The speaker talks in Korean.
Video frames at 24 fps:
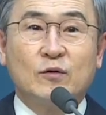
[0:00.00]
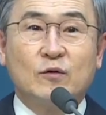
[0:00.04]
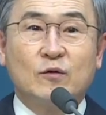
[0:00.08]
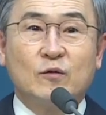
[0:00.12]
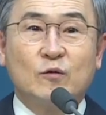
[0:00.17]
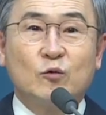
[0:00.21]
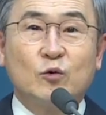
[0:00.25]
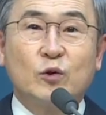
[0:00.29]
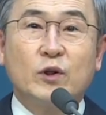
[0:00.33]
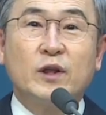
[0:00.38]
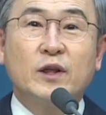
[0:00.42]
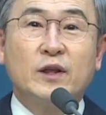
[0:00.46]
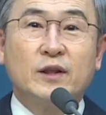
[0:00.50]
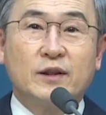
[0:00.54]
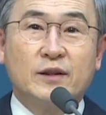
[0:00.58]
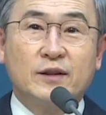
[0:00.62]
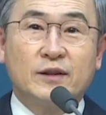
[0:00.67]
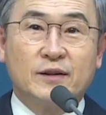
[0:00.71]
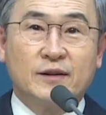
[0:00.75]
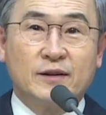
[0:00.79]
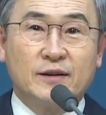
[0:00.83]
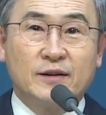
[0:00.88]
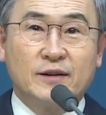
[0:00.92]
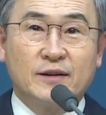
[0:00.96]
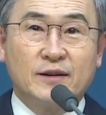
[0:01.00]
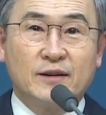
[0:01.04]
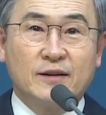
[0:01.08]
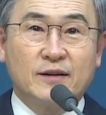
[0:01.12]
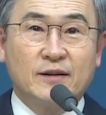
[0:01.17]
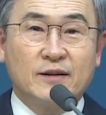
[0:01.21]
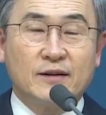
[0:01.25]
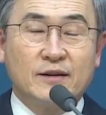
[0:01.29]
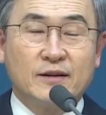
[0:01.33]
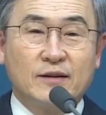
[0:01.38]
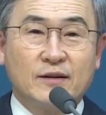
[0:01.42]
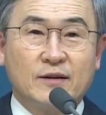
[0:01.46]
우리는
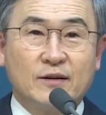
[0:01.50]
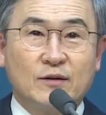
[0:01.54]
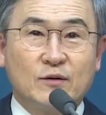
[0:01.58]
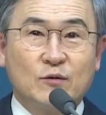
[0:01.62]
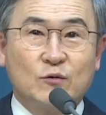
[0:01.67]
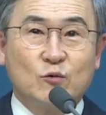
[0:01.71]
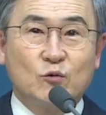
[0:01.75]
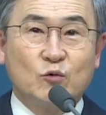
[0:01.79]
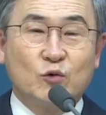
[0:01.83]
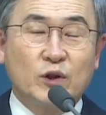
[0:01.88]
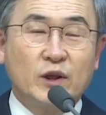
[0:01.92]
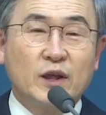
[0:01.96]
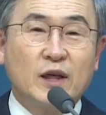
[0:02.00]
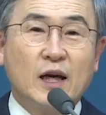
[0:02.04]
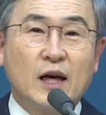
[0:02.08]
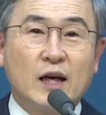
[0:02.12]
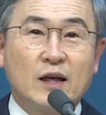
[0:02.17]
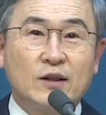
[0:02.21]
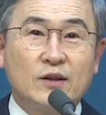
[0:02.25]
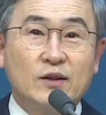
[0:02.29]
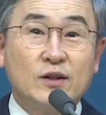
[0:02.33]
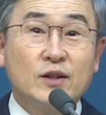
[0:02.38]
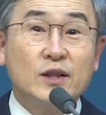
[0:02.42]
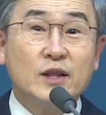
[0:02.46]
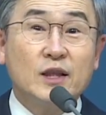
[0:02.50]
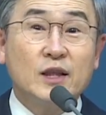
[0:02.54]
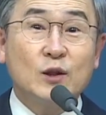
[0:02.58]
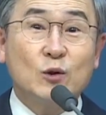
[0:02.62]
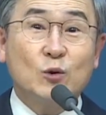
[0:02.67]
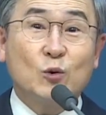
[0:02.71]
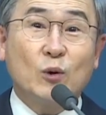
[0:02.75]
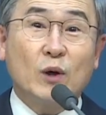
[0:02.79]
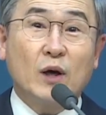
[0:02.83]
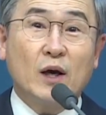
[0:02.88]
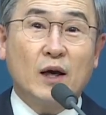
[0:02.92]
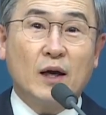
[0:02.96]
우리가 하는 이
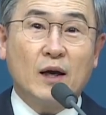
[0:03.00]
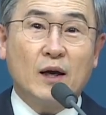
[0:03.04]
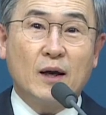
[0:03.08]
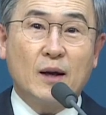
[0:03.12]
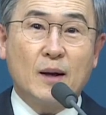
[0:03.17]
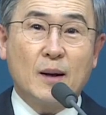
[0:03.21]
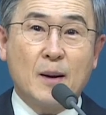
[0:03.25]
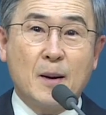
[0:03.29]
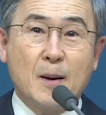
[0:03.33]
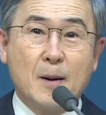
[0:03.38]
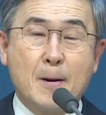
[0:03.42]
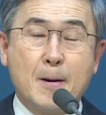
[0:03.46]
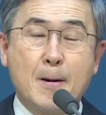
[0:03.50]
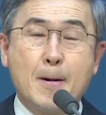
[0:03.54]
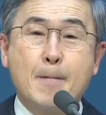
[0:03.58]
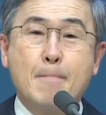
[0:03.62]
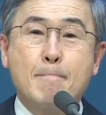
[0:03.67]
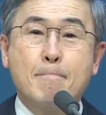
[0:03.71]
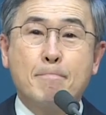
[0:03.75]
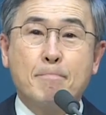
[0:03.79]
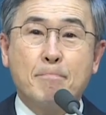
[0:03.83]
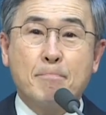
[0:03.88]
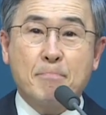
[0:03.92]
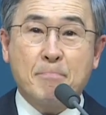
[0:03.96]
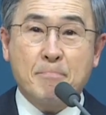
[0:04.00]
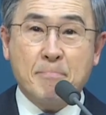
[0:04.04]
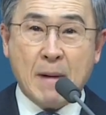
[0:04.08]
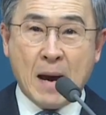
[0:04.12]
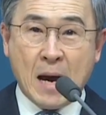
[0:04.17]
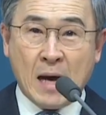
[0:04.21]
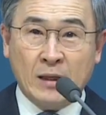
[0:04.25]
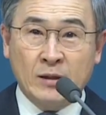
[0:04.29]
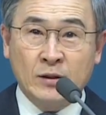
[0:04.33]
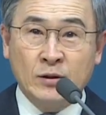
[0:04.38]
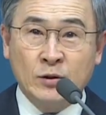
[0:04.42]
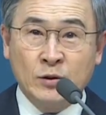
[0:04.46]
기도가
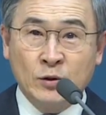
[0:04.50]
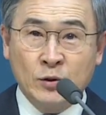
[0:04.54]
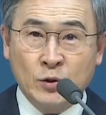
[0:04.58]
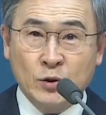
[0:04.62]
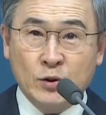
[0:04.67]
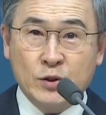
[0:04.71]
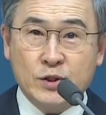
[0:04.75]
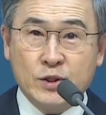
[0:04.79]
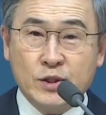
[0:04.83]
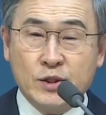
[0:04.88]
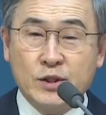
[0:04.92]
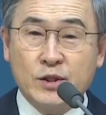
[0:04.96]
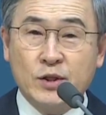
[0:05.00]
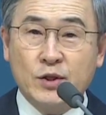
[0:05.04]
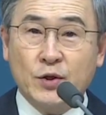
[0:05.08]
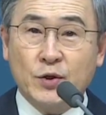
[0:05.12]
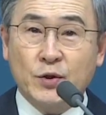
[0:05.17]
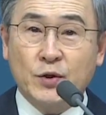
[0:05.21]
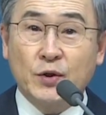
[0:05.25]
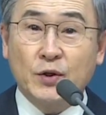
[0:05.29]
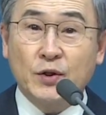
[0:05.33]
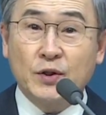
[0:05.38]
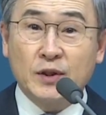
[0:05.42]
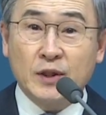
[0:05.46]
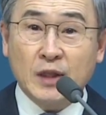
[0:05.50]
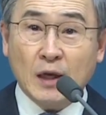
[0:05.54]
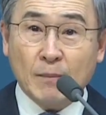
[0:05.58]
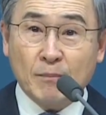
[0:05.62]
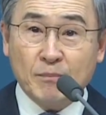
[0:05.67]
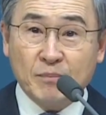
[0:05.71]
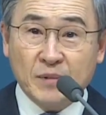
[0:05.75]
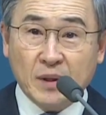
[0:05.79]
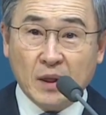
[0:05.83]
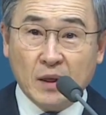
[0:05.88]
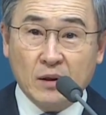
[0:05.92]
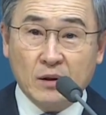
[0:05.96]
반드시
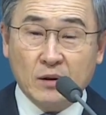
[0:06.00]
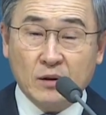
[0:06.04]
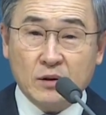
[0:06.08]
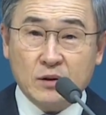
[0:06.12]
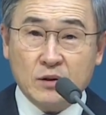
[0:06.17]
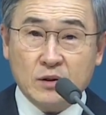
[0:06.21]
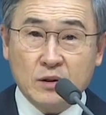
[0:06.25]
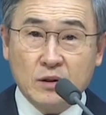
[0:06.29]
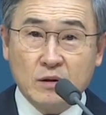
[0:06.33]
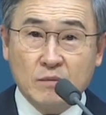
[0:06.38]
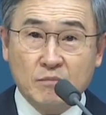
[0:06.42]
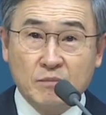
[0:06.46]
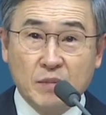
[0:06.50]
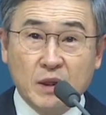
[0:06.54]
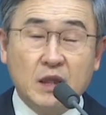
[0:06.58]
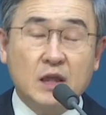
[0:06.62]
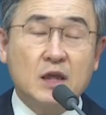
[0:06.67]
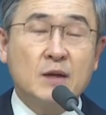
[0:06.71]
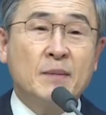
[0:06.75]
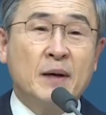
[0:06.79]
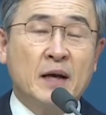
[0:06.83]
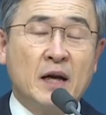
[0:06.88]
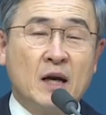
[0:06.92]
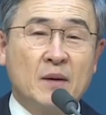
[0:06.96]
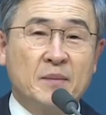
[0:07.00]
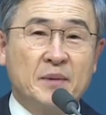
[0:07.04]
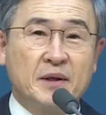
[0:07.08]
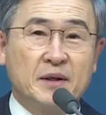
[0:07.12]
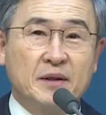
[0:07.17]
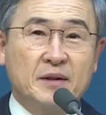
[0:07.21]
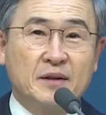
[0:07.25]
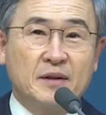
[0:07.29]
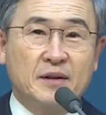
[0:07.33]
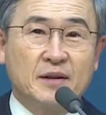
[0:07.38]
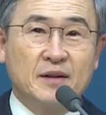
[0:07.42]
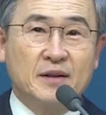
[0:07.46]
응답되는 것을 믿기만
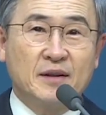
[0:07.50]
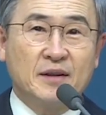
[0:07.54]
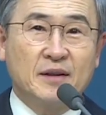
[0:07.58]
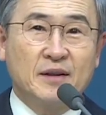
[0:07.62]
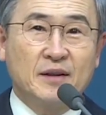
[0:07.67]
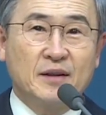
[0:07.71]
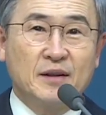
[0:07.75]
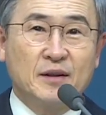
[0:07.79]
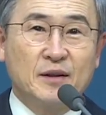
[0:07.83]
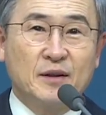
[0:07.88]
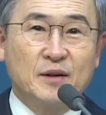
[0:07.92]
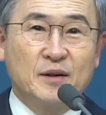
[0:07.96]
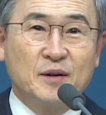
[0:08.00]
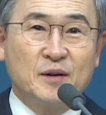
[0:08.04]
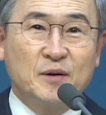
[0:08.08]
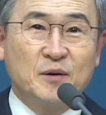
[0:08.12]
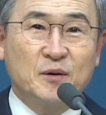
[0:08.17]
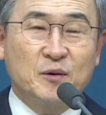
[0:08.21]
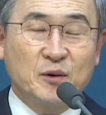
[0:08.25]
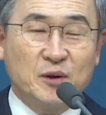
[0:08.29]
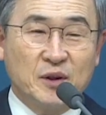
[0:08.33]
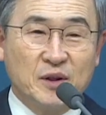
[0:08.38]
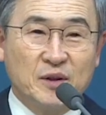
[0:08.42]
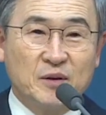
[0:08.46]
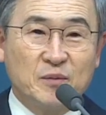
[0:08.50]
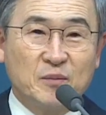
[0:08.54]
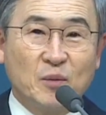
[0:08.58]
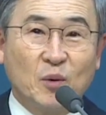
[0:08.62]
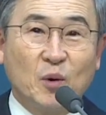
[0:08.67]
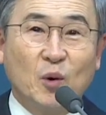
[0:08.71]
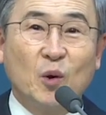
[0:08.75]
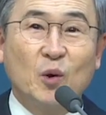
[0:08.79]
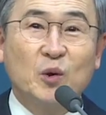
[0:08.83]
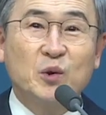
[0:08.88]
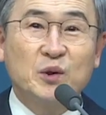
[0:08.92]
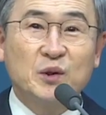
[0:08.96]
하면 우리는
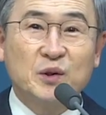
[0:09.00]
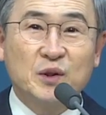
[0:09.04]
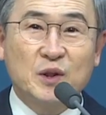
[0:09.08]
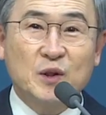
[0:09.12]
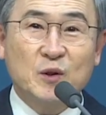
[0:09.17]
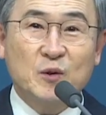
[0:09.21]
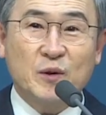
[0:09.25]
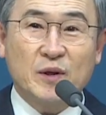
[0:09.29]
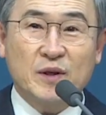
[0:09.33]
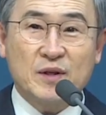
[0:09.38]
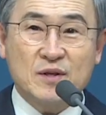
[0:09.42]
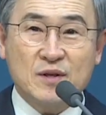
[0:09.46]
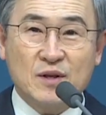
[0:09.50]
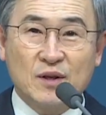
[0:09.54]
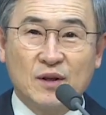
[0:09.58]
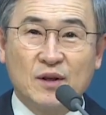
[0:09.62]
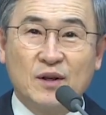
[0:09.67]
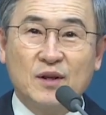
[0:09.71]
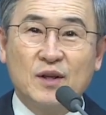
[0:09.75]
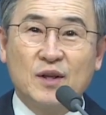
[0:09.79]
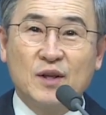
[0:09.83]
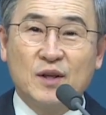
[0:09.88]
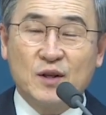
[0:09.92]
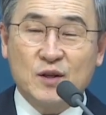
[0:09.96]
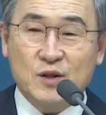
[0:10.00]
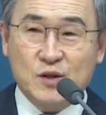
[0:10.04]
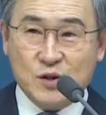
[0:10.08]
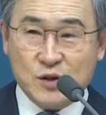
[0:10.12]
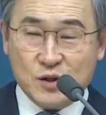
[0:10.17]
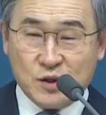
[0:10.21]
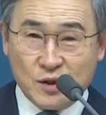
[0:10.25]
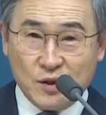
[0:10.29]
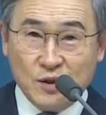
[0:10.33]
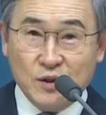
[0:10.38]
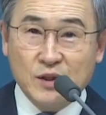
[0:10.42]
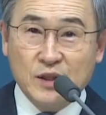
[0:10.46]
모든 기도에서
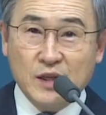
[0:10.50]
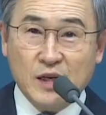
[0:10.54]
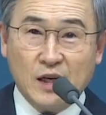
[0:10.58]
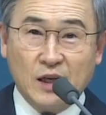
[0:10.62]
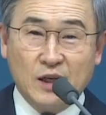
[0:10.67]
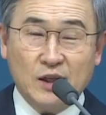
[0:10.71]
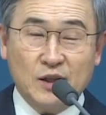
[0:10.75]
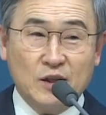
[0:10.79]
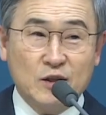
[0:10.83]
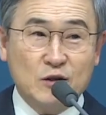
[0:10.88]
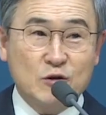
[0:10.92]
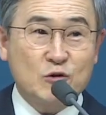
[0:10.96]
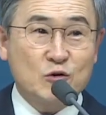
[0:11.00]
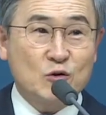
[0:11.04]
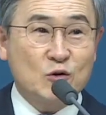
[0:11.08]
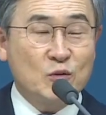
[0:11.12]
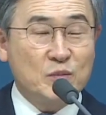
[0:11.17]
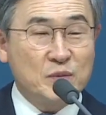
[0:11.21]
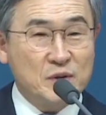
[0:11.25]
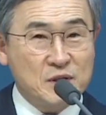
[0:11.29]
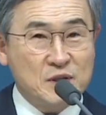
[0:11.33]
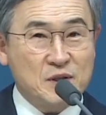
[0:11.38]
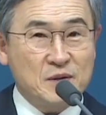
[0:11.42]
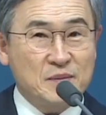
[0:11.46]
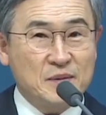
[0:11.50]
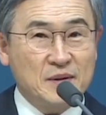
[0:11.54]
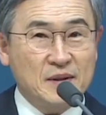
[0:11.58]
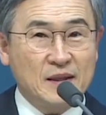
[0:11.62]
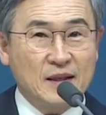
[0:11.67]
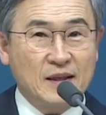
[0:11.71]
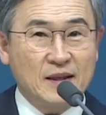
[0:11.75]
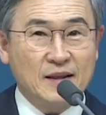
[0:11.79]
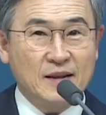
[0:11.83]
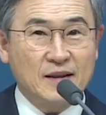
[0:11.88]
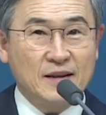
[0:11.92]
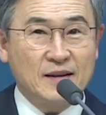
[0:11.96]
성리하게될 줄로
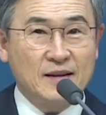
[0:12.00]
믿습니다.